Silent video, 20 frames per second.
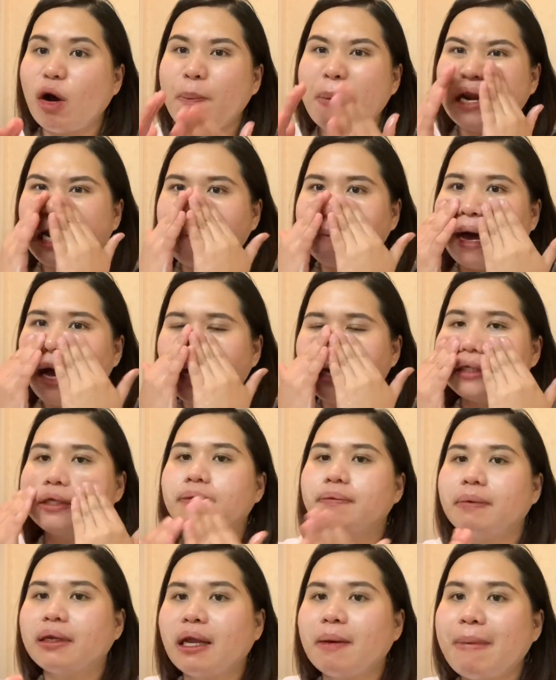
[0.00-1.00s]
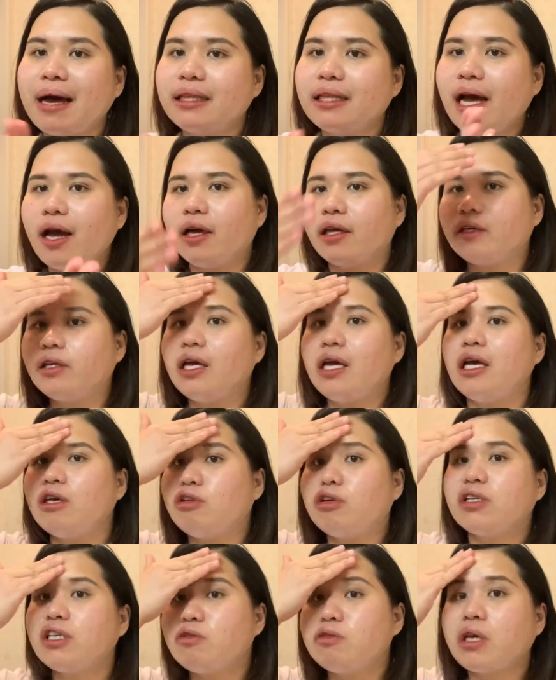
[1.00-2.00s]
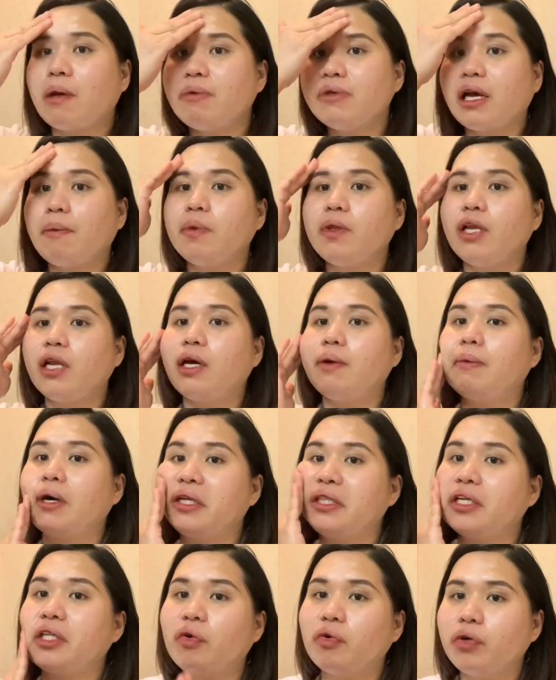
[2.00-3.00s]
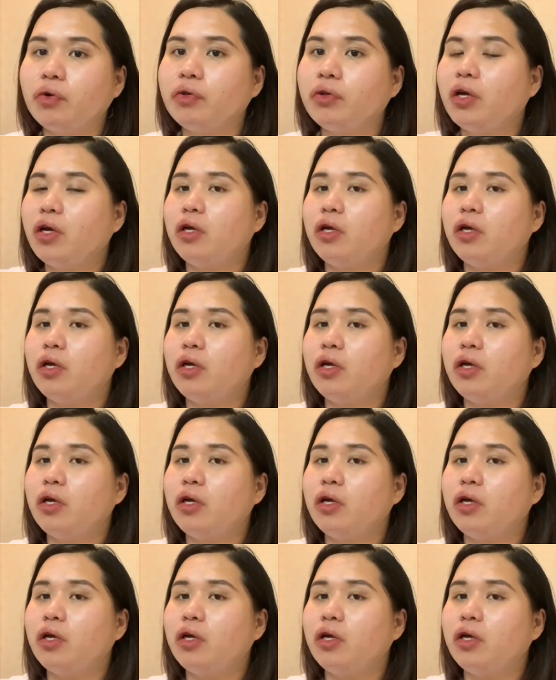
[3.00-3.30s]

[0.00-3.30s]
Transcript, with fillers: panglaba, panglabada. Hindi kasi yung sabi-sabi nila na maganda daw yun.